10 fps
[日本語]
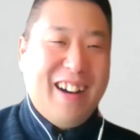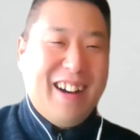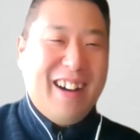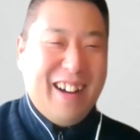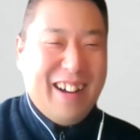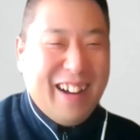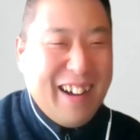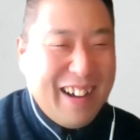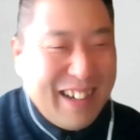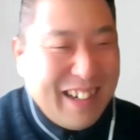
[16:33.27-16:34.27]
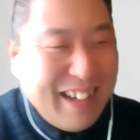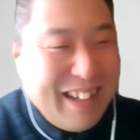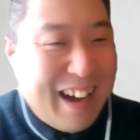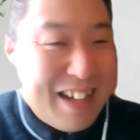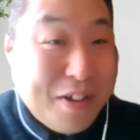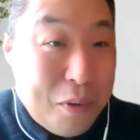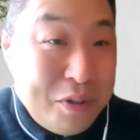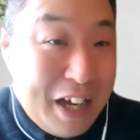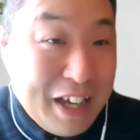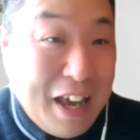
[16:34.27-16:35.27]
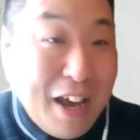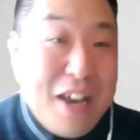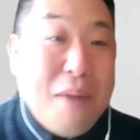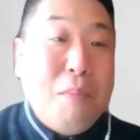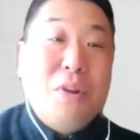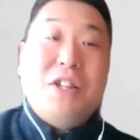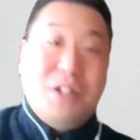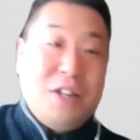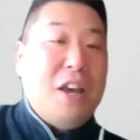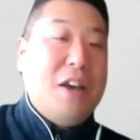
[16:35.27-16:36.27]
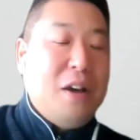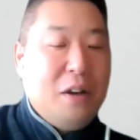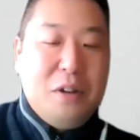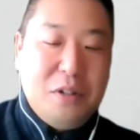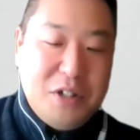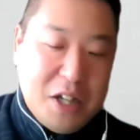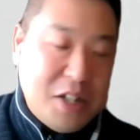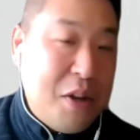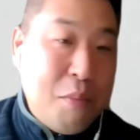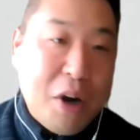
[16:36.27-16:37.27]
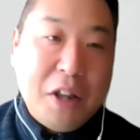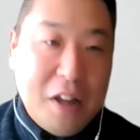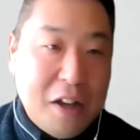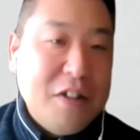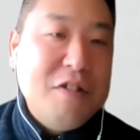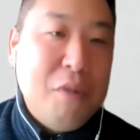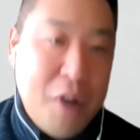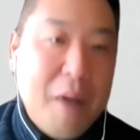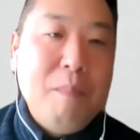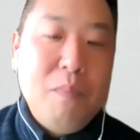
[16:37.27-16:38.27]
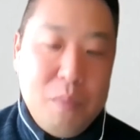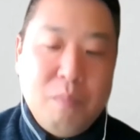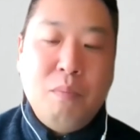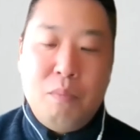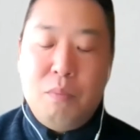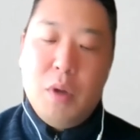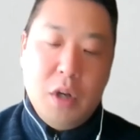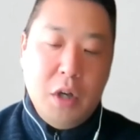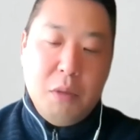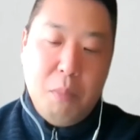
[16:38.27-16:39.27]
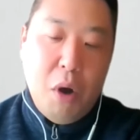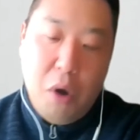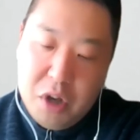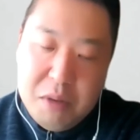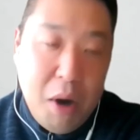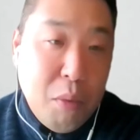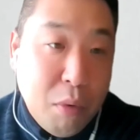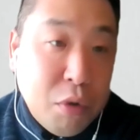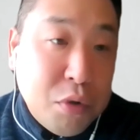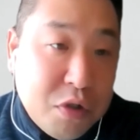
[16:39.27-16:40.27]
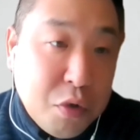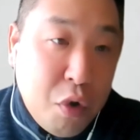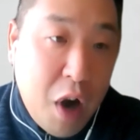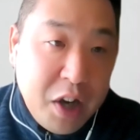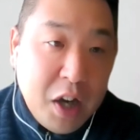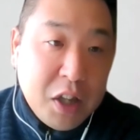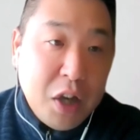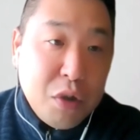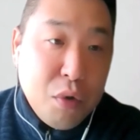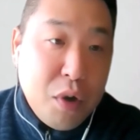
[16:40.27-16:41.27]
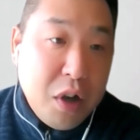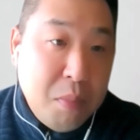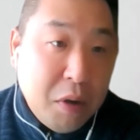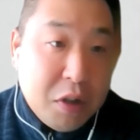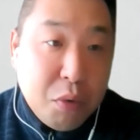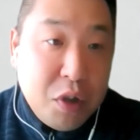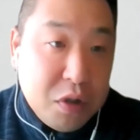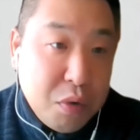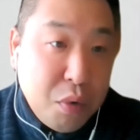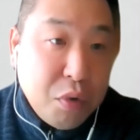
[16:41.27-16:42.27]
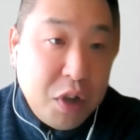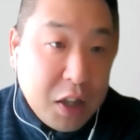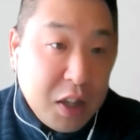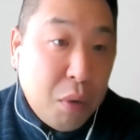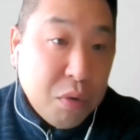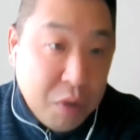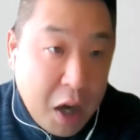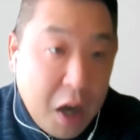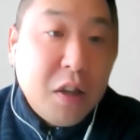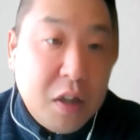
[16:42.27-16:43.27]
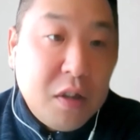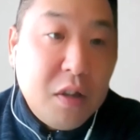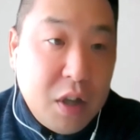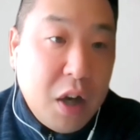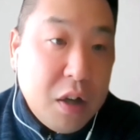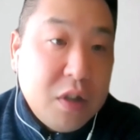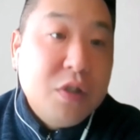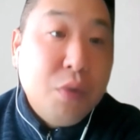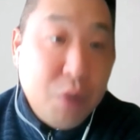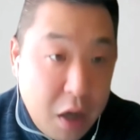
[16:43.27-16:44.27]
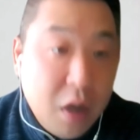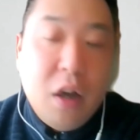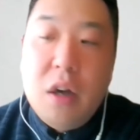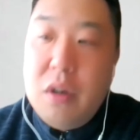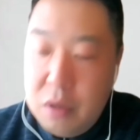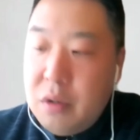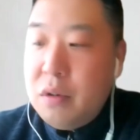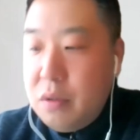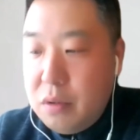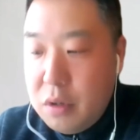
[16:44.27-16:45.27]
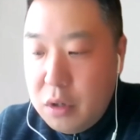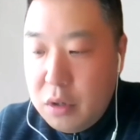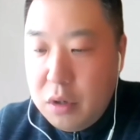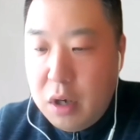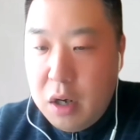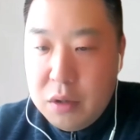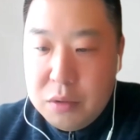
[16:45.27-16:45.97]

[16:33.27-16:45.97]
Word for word: だからそんな経験もですねさせてもらったんですよね、うんまあ、今思うとすごくありがたいというか今までこうそういうことやったことなかったんですよね、うん、あの